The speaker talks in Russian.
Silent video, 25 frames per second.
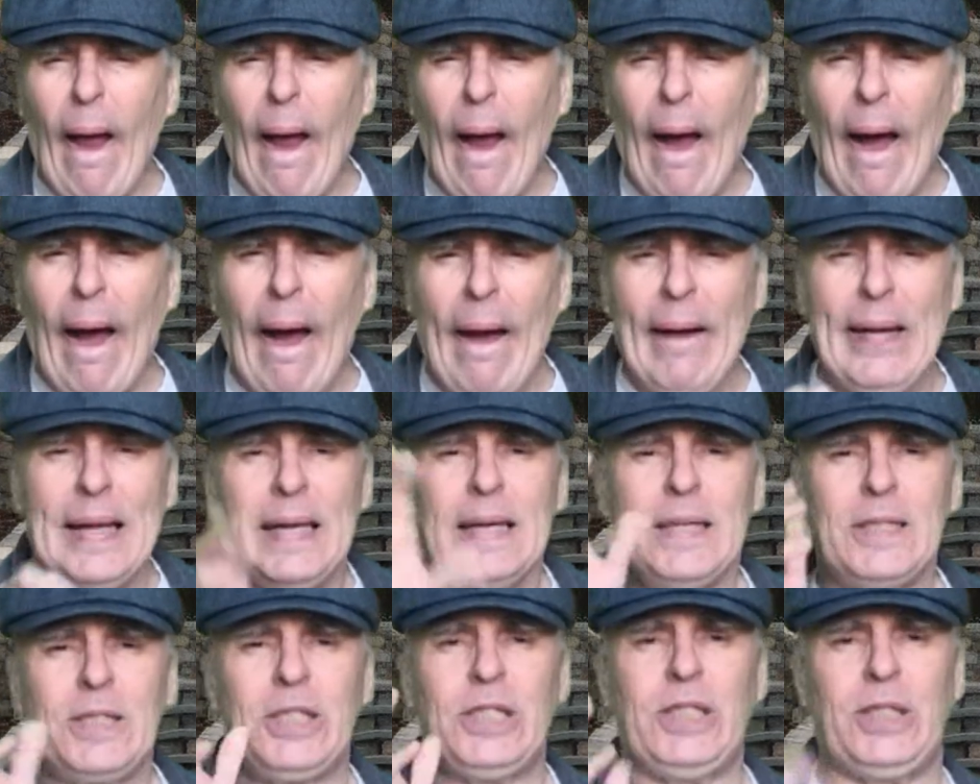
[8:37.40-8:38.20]
А,
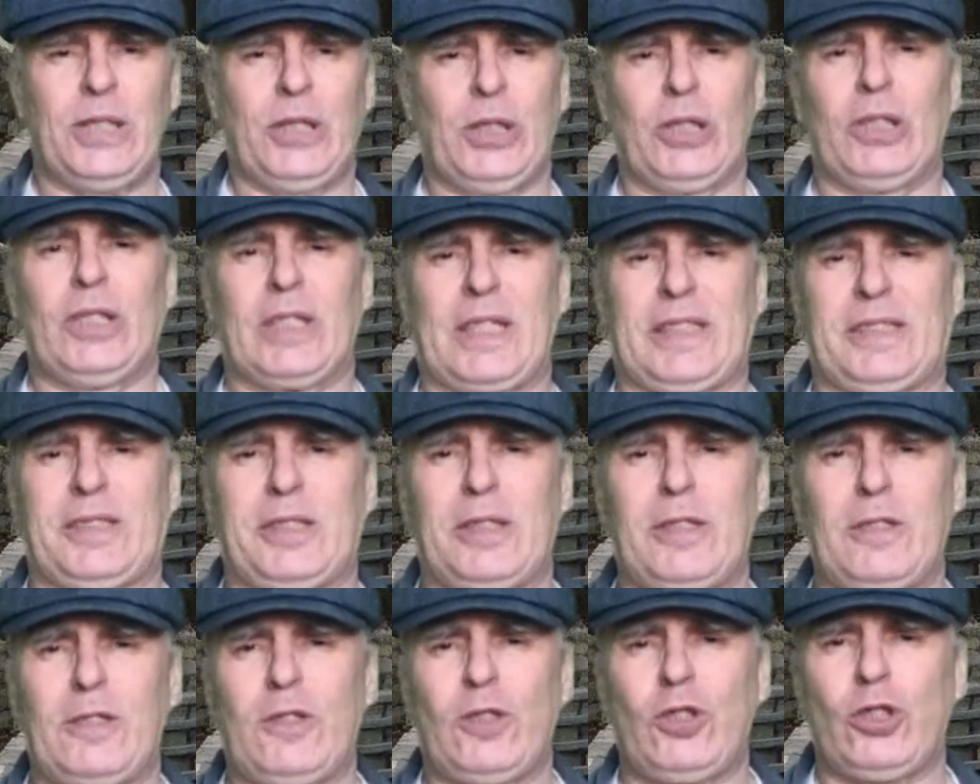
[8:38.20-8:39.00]

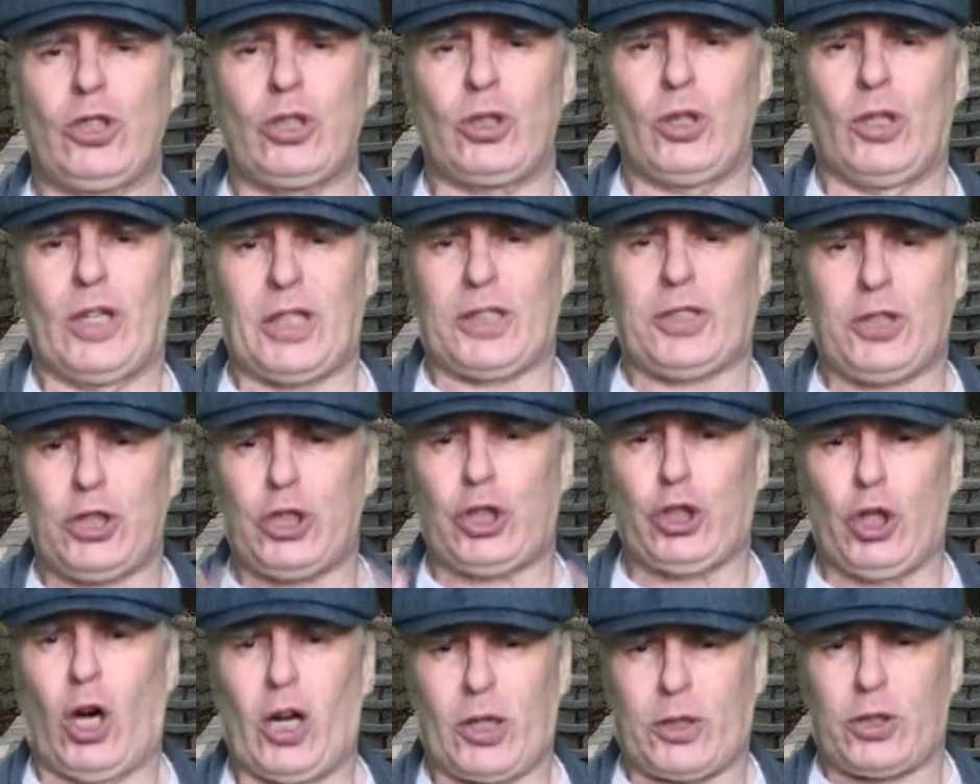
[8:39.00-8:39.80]
черт, черт,
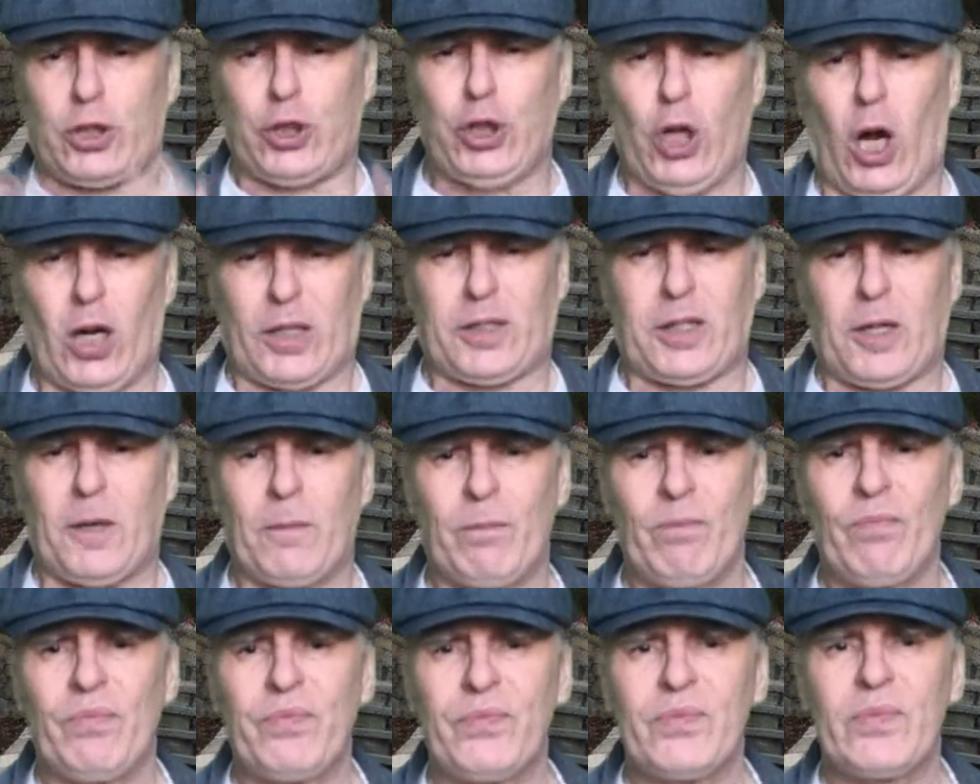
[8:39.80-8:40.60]
черт, черт!
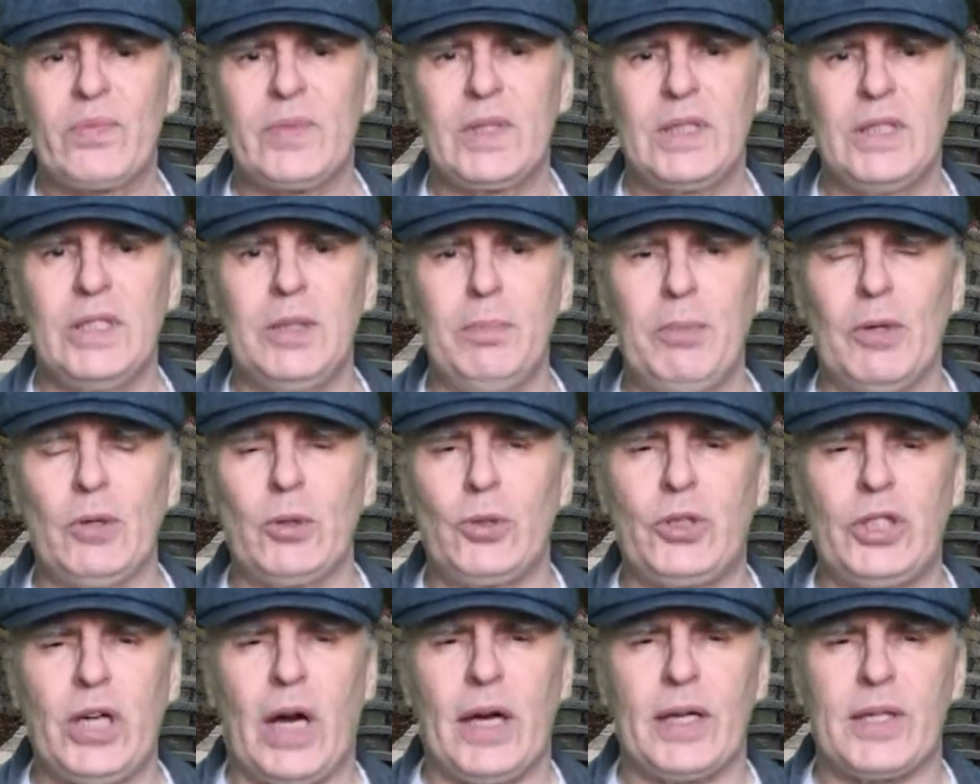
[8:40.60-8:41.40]
Не
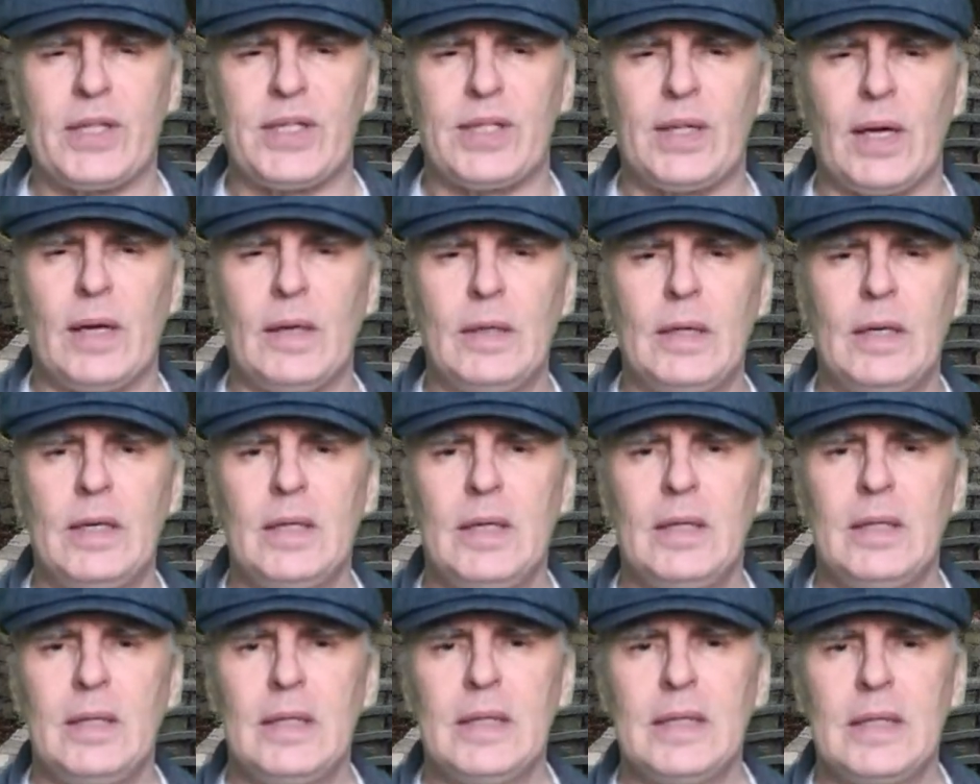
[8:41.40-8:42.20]
получается.
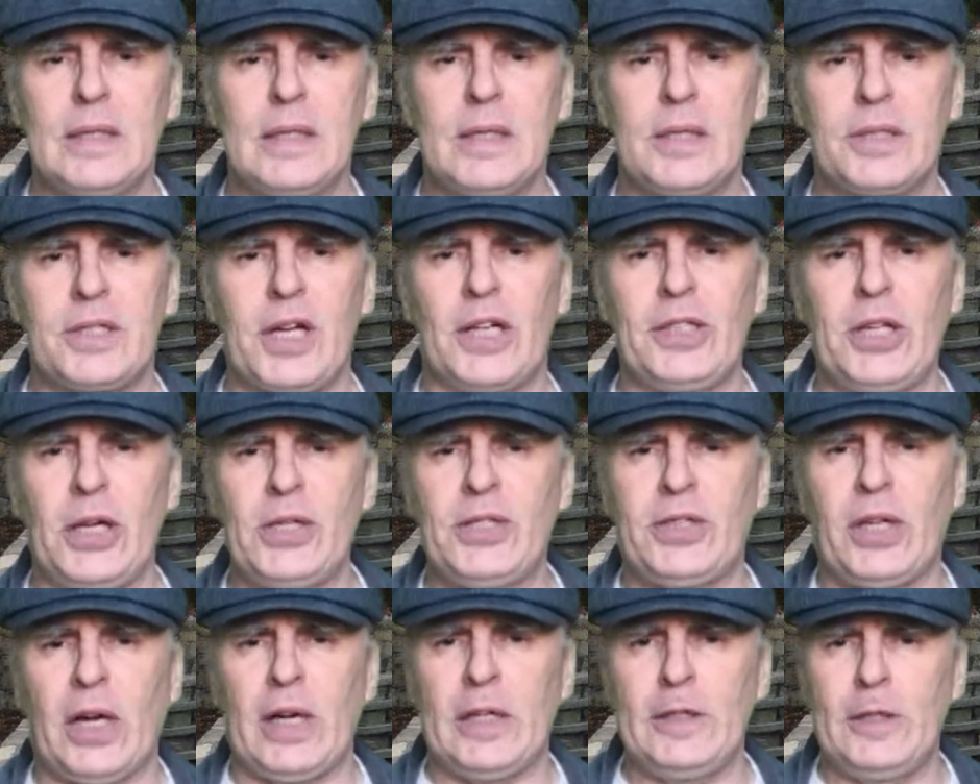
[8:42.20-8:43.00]
С этой
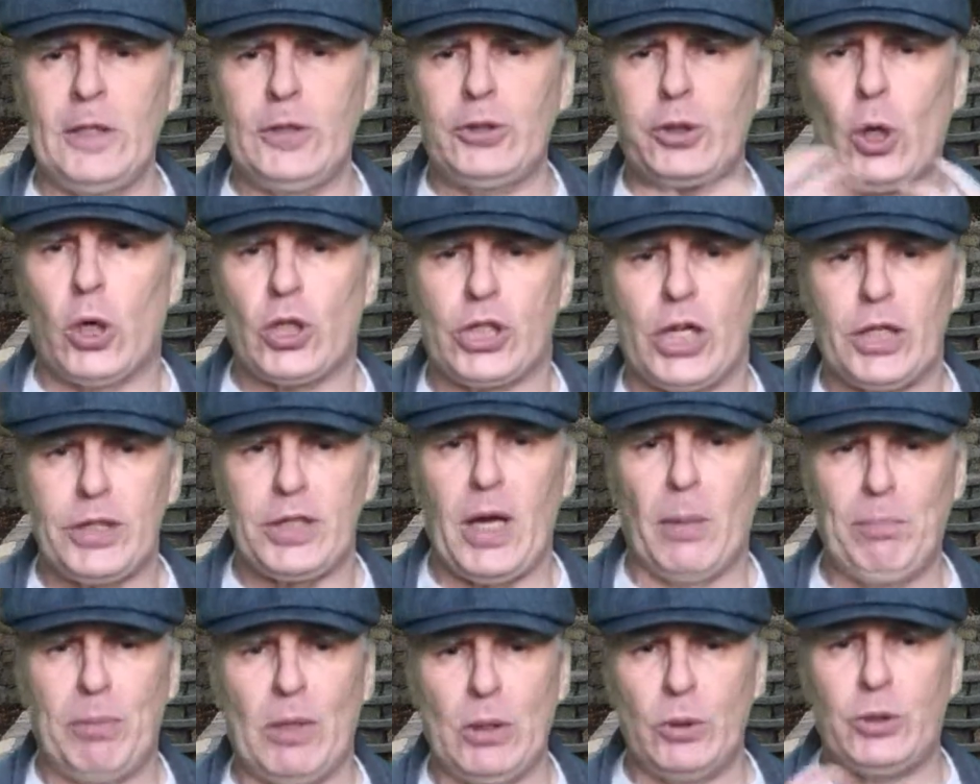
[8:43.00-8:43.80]
стороны тоже
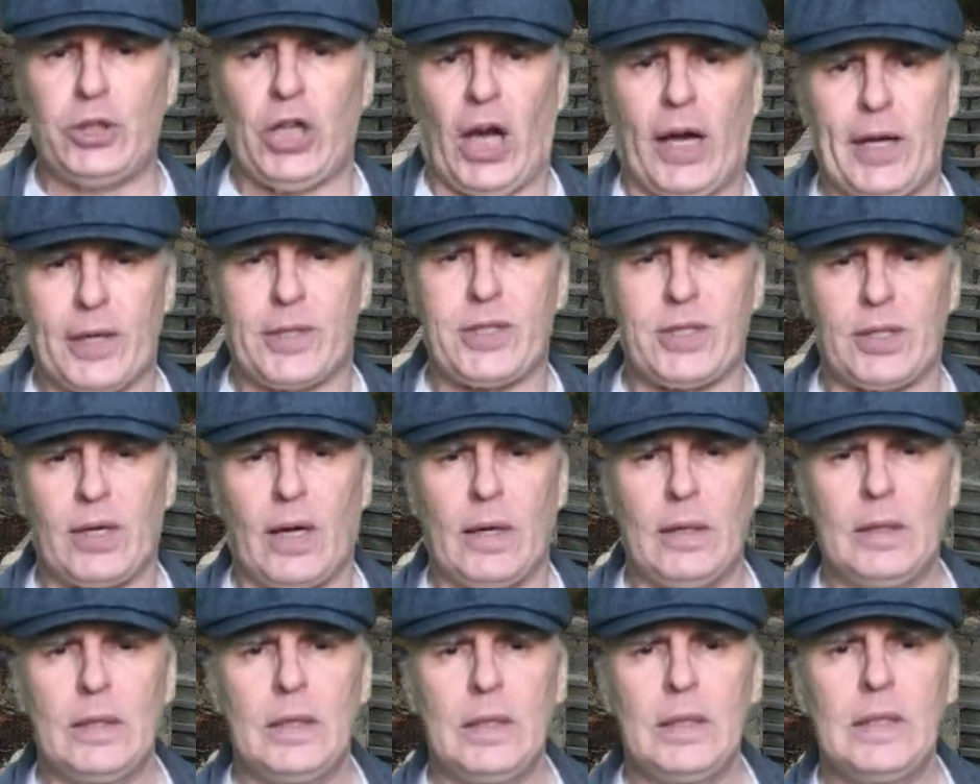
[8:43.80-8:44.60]
не получается.